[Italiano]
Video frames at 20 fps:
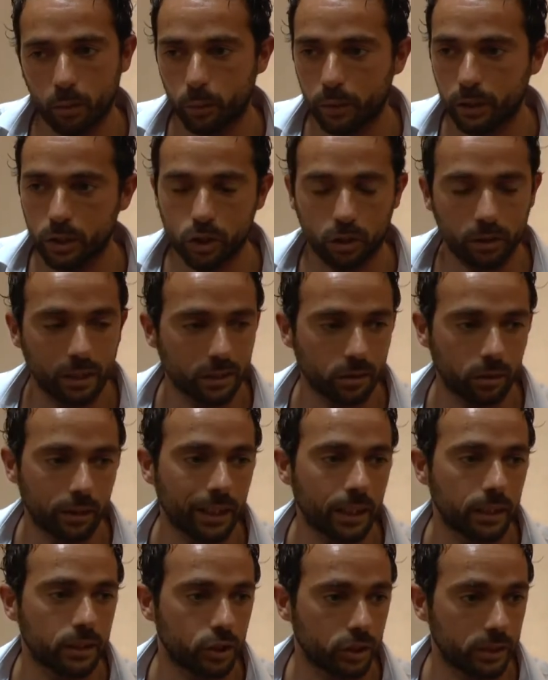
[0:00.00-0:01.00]
quindi c'è una storia
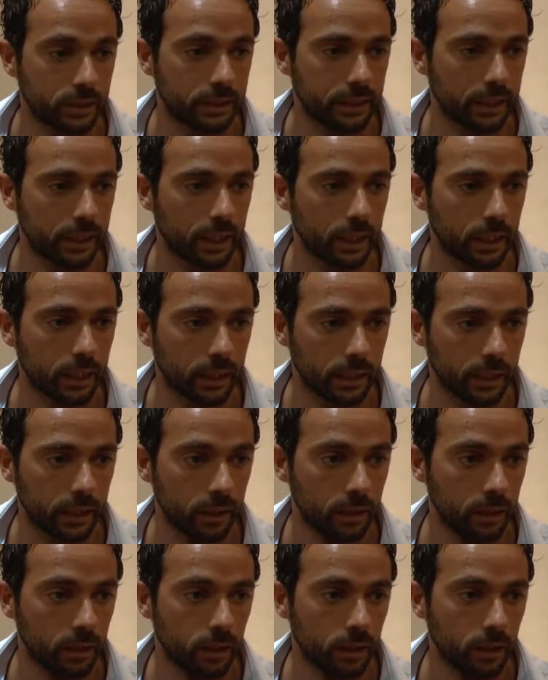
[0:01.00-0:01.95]
calcistica anche